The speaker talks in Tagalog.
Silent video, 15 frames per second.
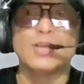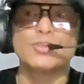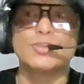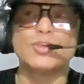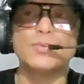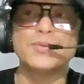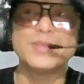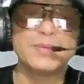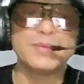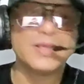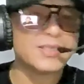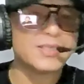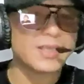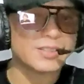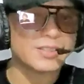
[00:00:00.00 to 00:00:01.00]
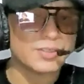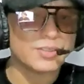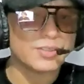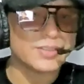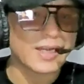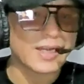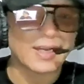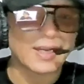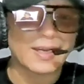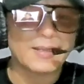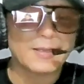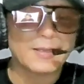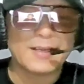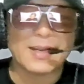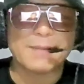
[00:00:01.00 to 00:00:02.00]
Gusto ko sabihin sa inyo na
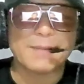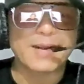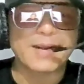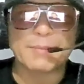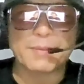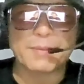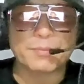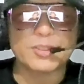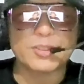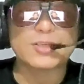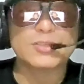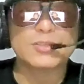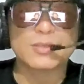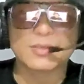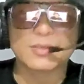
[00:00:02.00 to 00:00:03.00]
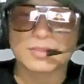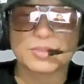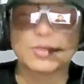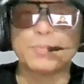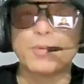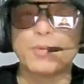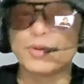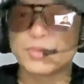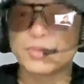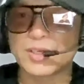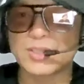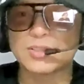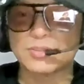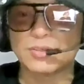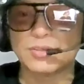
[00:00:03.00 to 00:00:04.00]
uh, marami po siyang supporters.